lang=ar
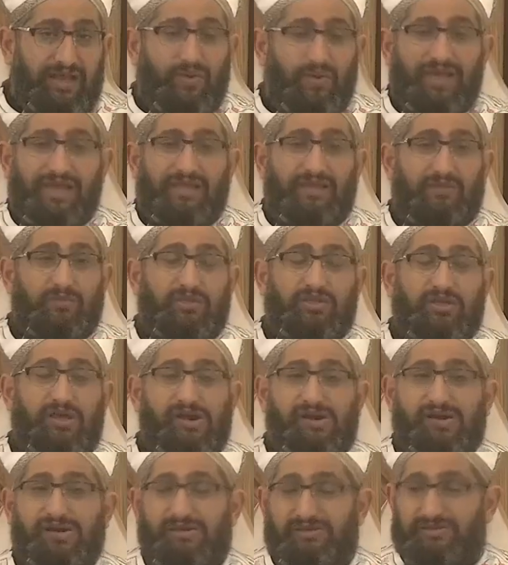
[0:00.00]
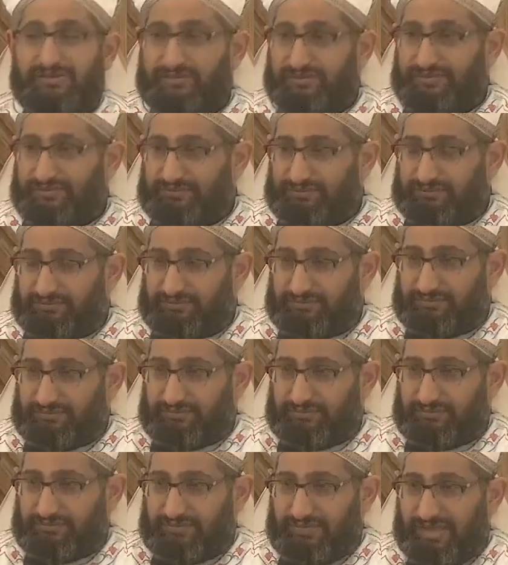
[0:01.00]
وبس لقيت نفسي ان في
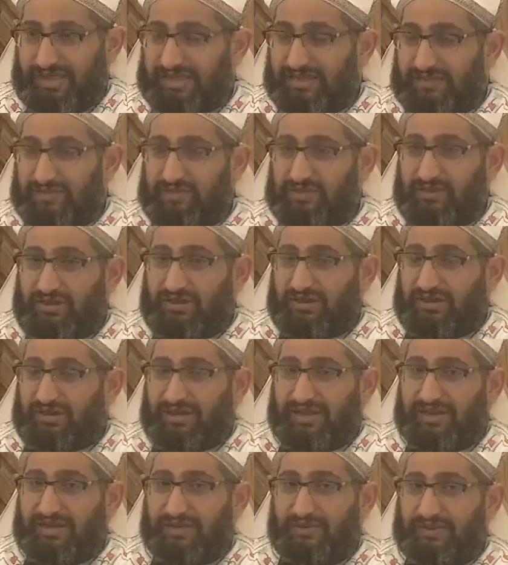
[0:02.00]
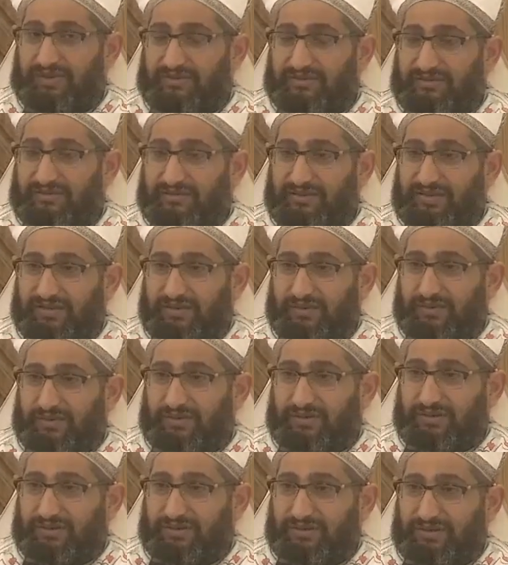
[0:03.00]
قداس فقلت اجي الحقيقه
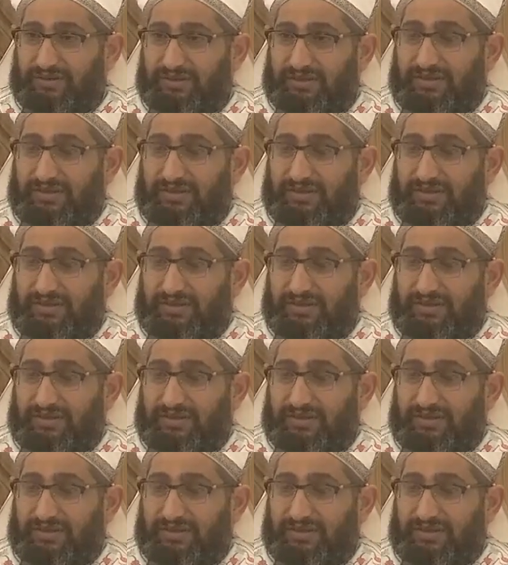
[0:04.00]
ده